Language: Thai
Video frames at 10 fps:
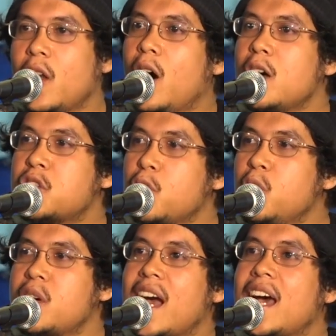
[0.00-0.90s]
ต่อ
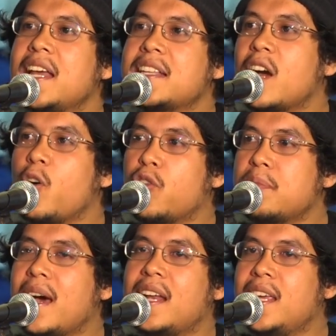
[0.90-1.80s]
สู้กับอาณาจักรอุ
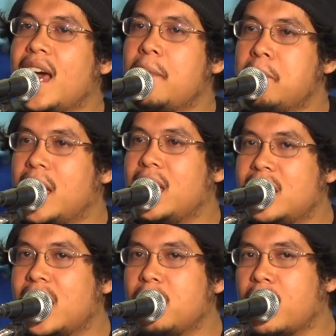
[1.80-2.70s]
สมานียะห์ไม่
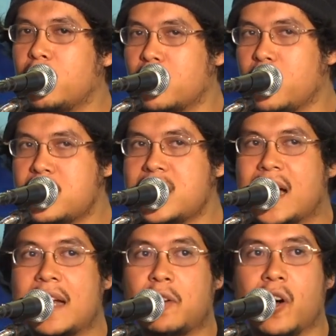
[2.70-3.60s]
เรียกว่าคูรูดหรื
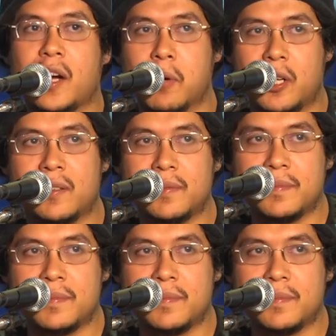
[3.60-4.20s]
อการก่อกบฏ